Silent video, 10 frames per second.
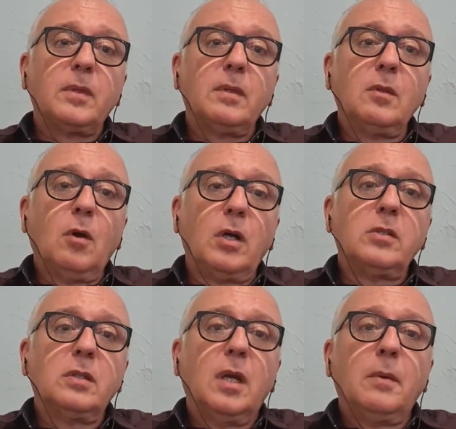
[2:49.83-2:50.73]

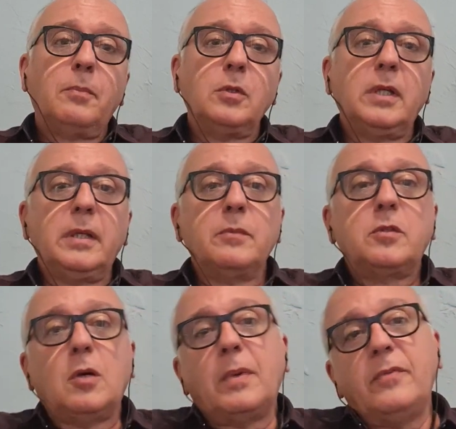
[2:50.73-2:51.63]
nós poderemos
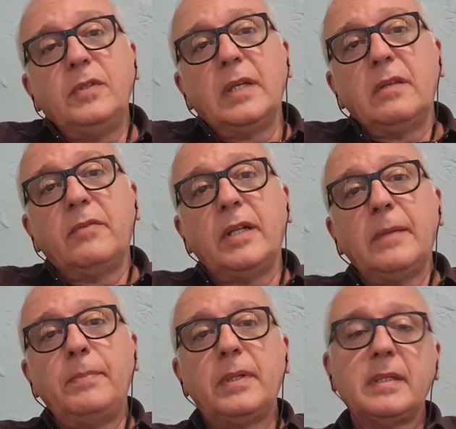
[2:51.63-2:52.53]
ter uma vida que vale
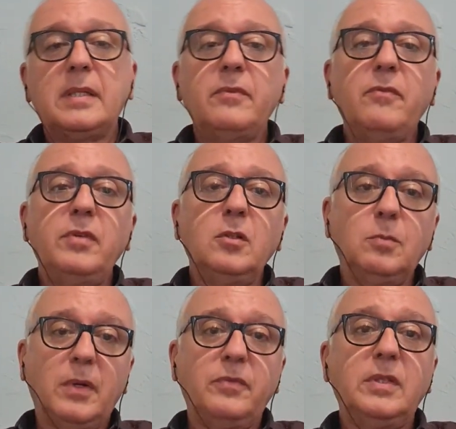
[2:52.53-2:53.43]
a pena ser vivida,
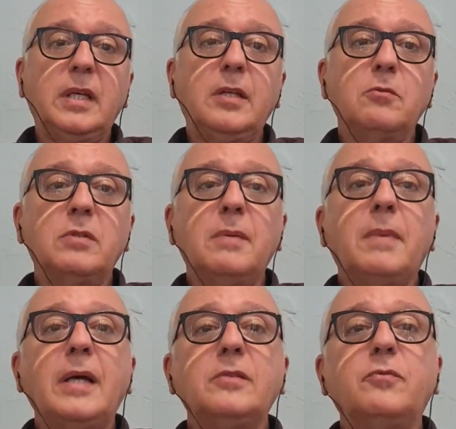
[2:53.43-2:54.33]
uma vida que nos dê
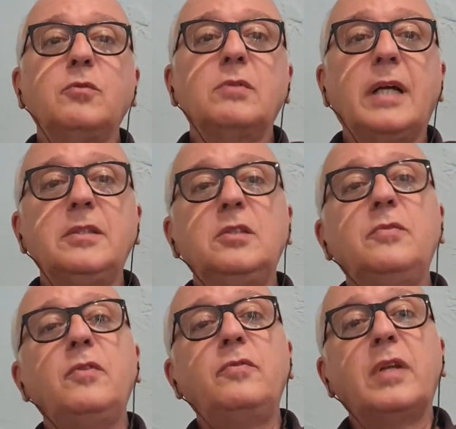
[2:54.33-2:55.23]
mais vontade de
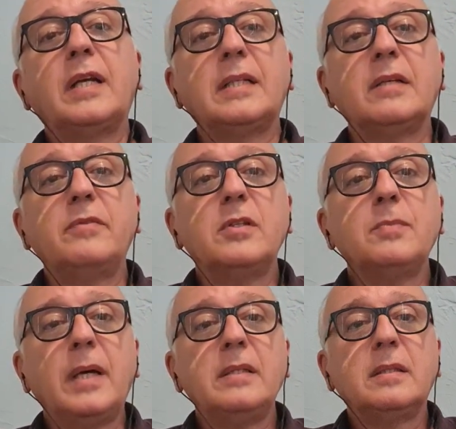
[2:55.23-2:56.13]
viver cada vez
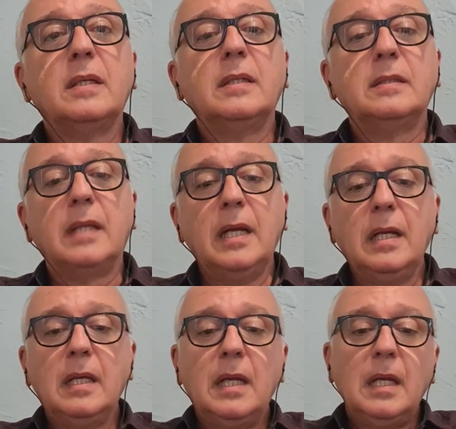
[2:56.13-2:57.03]
mais. Né?
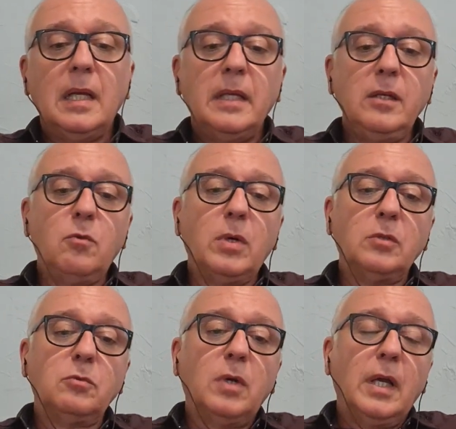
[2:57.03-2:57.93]

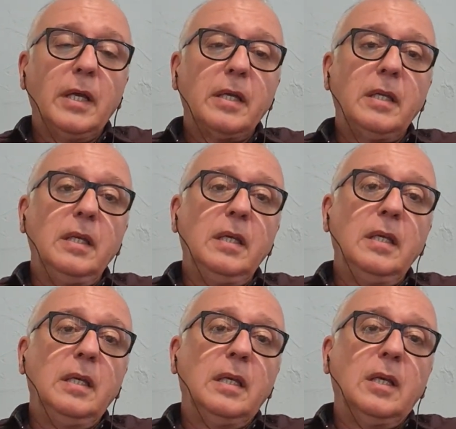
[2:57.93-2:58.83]
Enquanto
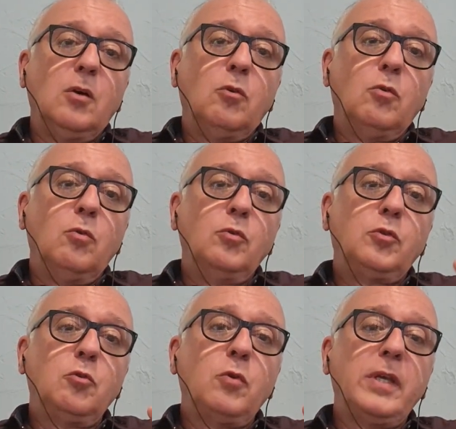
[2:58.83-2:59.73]
que, o,
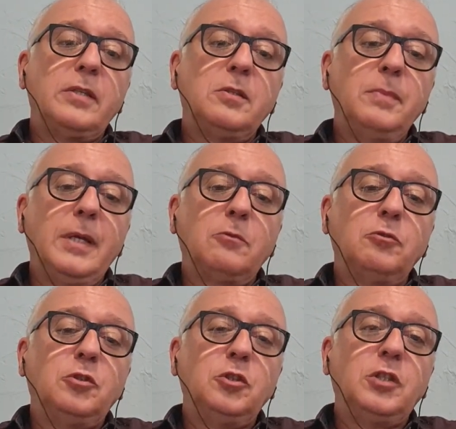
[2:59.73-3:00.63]
se o conhecimento
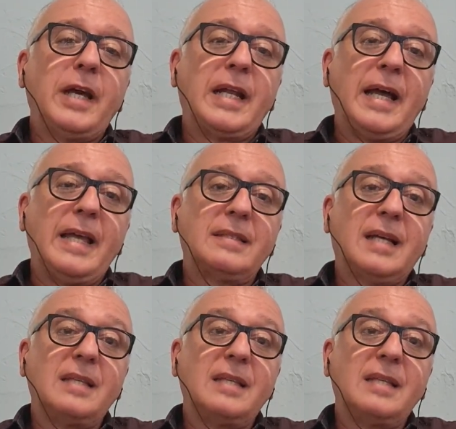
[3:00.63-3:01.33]
te gera essa